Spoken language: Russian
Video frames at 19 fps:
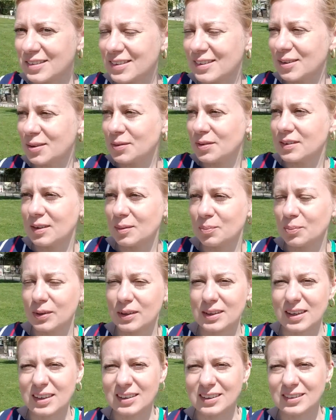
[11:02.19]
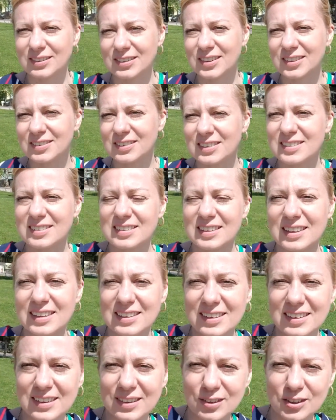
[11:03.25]
Все, всем пока, хорошего
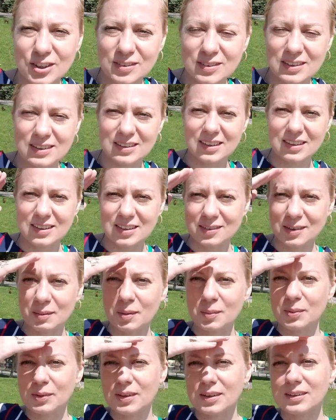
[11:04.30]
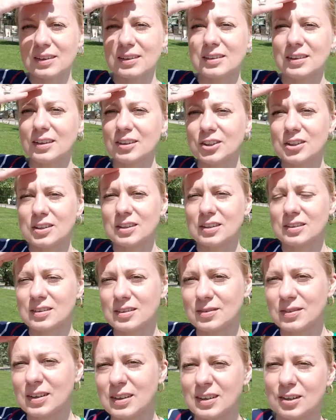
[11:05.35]
настроения, хорошего дня. С вами была Наташа,
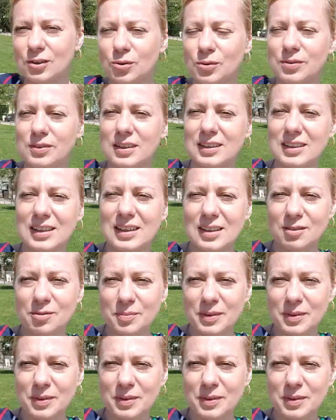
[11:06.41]
Трансфер, Каховка, Киев.